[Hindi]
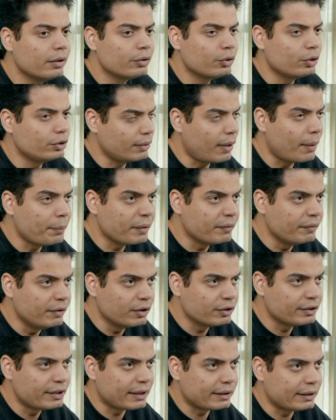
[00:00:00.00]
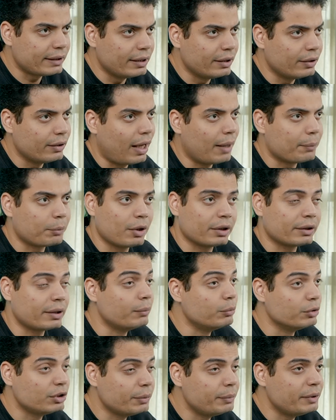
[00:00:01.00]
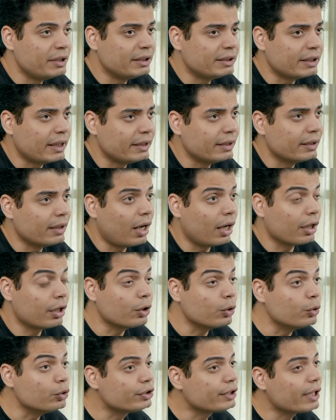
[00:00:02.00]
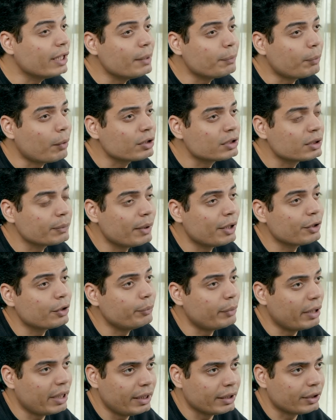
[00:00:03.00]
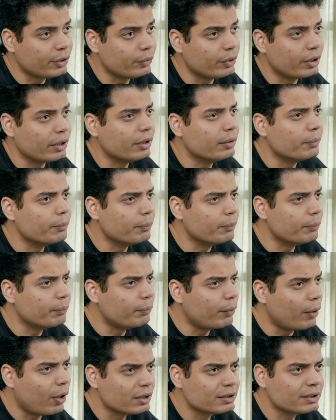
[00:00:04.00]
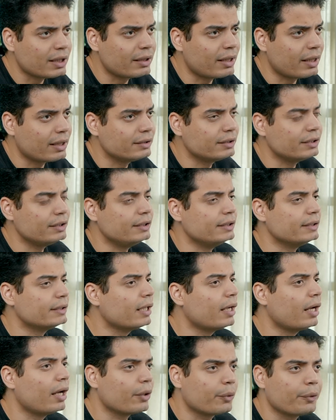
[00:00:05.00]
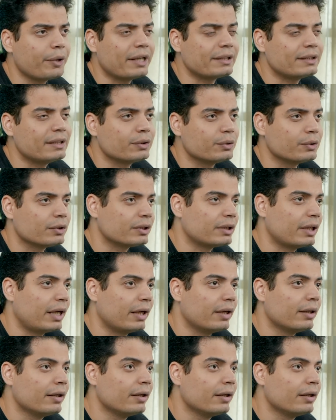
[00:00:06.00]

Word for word: तो जब आप ये वीडियोस देखते हैं आपको लगता है मुझे भी ये चाहिए अगर उसके लिए पॉसिबल है तो मेरे लिए क्यों नहीं बहुत साधारण सी चीज़ है हर कोई ऐसी सोचता है